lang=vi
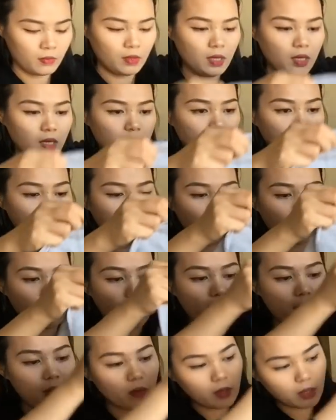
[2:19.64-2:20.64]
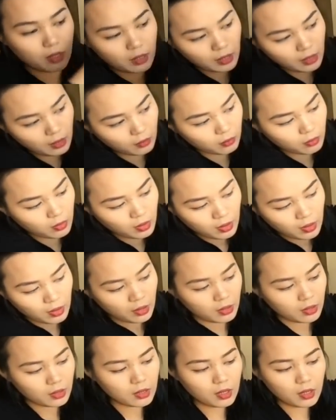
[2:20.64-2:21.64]
Đây, những cái mẫu áo nè, thấy không?
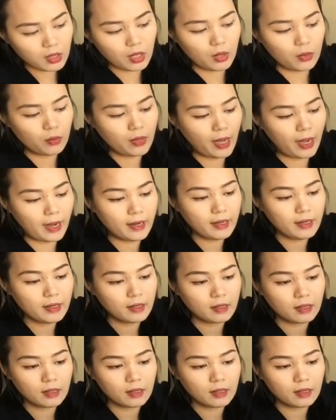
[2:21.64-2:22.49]
Cái chất liệu vải